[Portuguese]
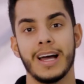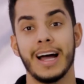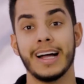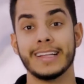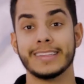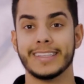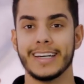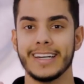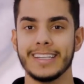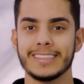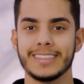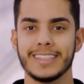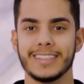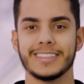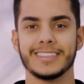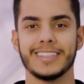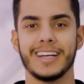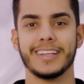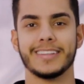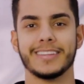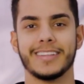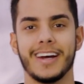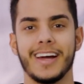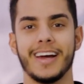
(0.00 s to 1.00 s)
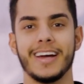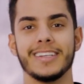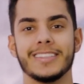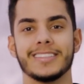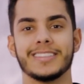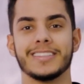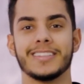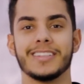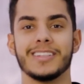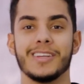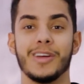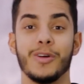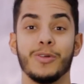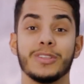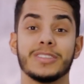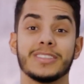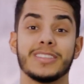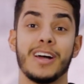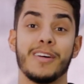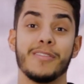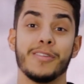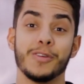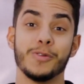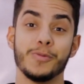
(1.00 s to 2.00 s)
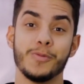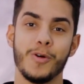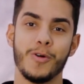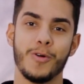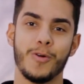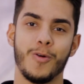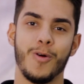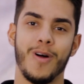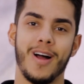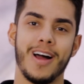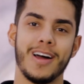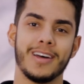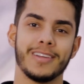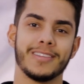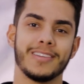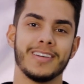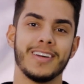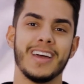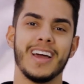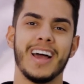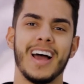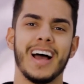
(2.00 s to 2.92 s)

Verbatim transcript: Há três anos atrás, eu estava no meu quarto,